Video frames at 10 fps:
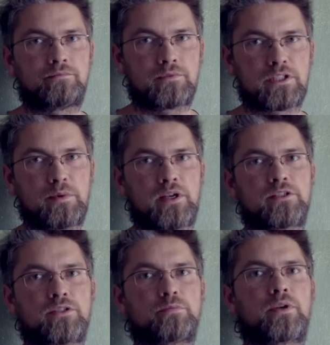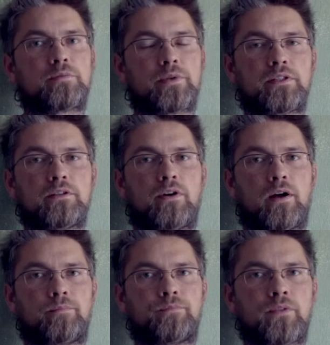Zmienia się też
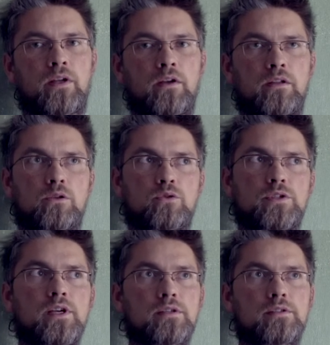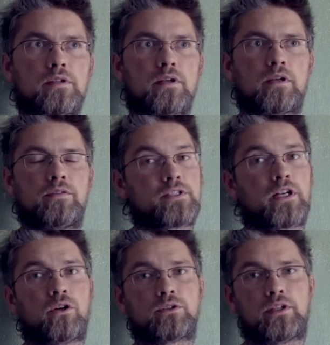perspektywa. To już nie jest
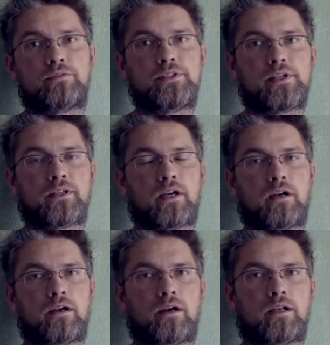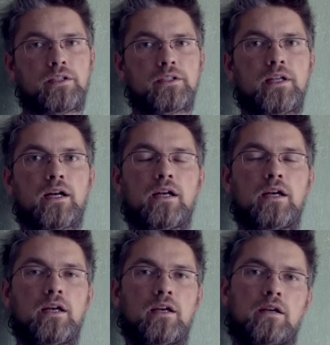kwestia kąta widzenia, ale jednak
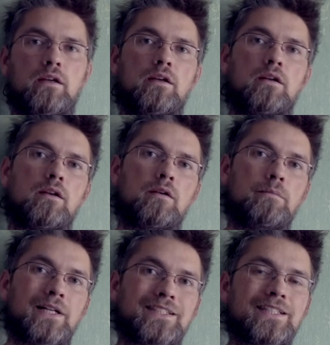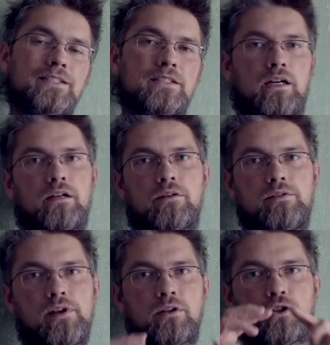matryca,
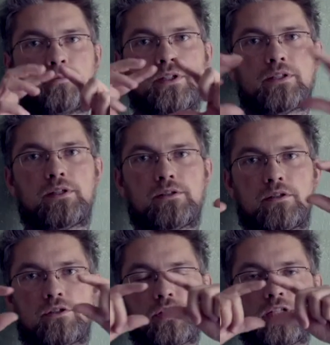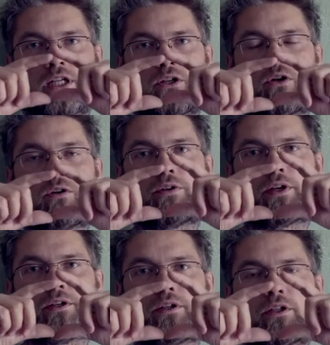wielkość matrycy czy
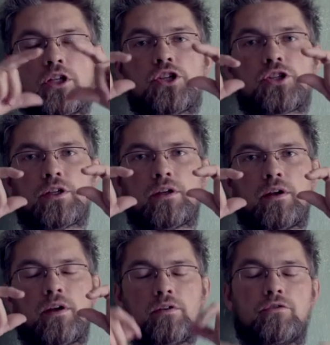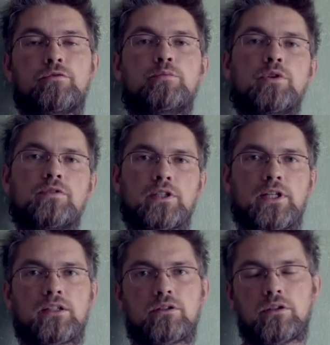analogowej kliszy wpływa
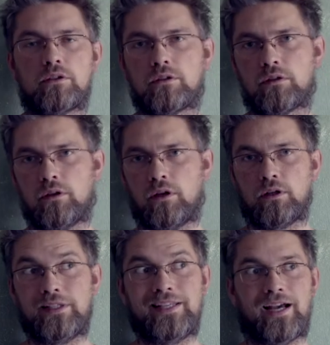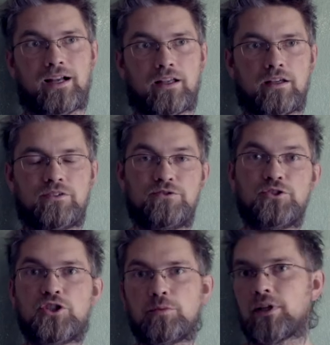na to, jak
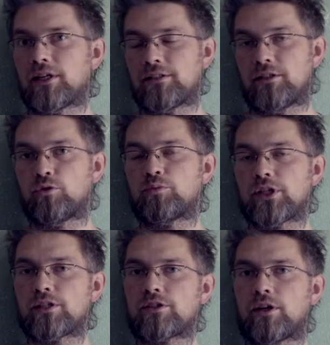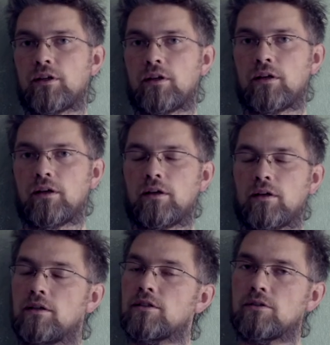widzimy na zdjęciu przestrzeń.
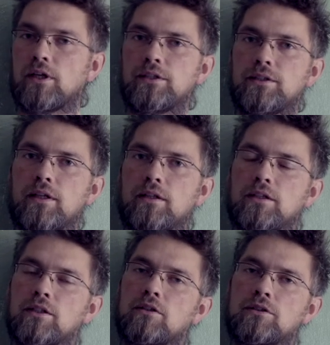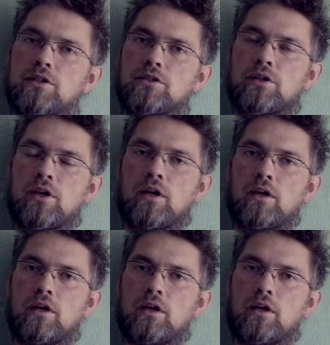Jest ona inna, dlatego też